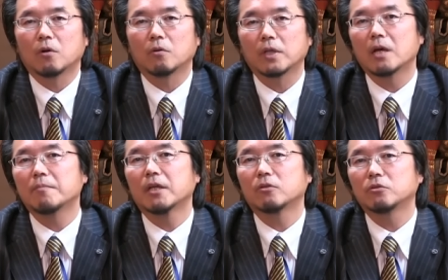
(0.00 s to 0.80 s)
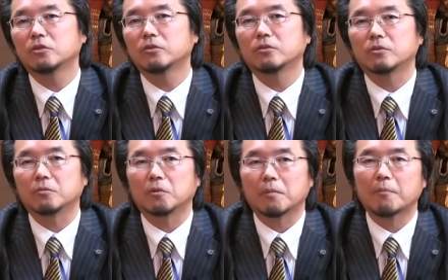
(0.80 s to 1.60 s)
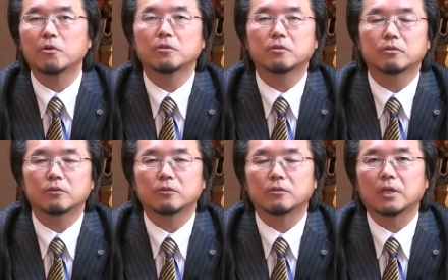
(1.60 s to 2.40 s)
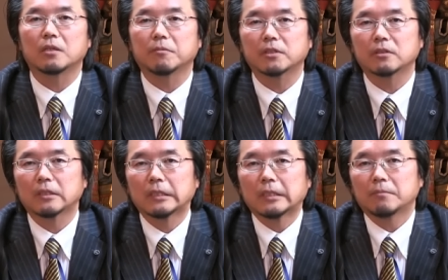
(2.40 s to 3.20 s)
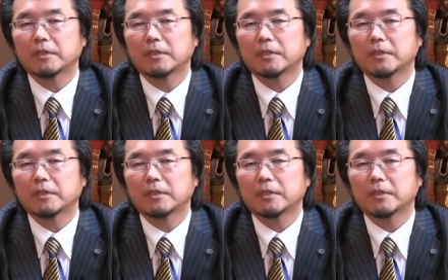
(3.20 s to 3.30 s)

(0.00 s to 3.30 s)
こう内面の自由っていうのを守りつつやります。